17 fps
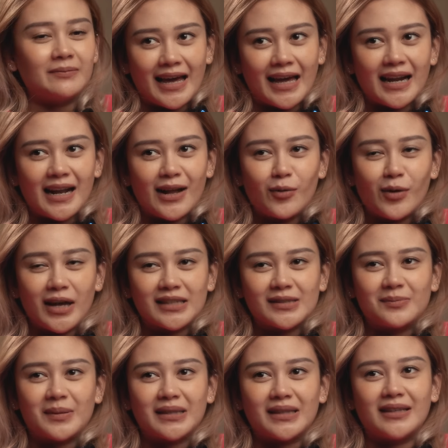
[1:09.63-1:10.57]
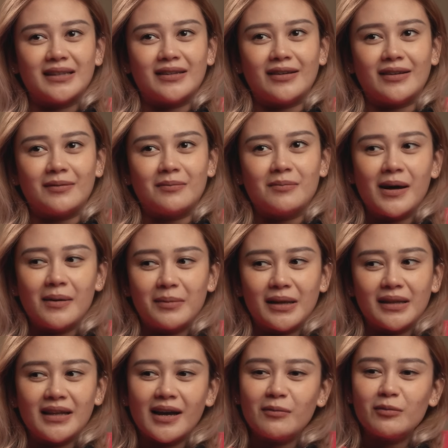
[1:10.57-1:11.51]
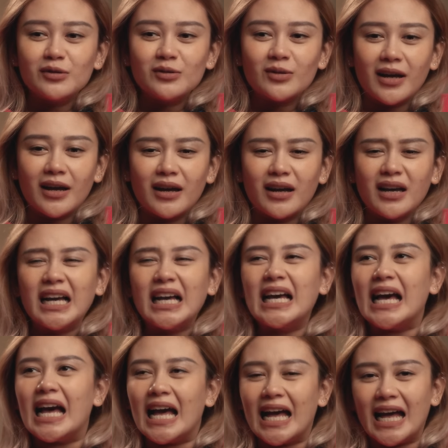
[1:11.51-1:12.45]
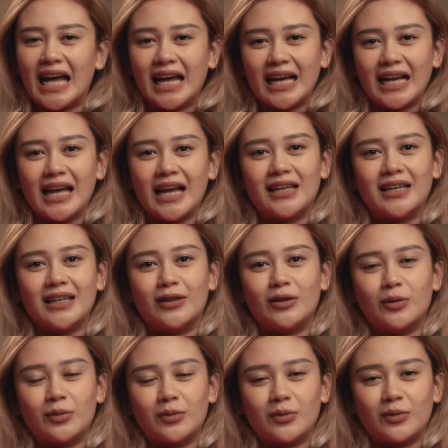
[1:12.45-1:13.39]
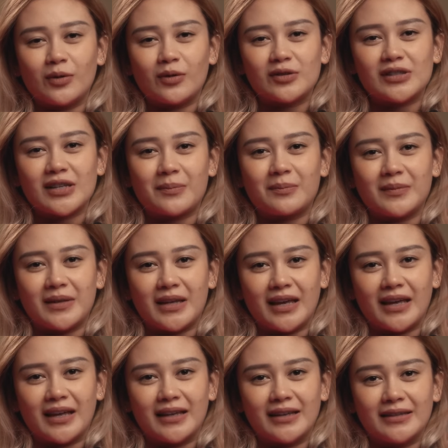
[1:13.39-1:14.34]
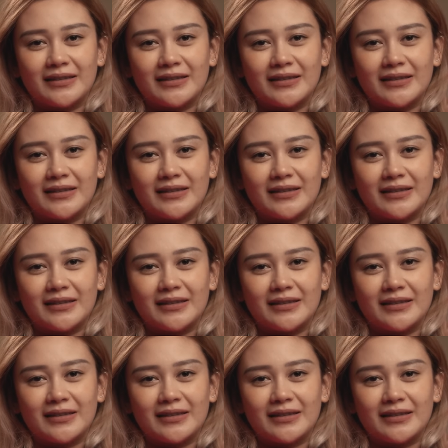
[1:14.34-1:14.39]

karena aku expert gitu ya mbak berarti kamu suka enggak enggak gitu konsepnya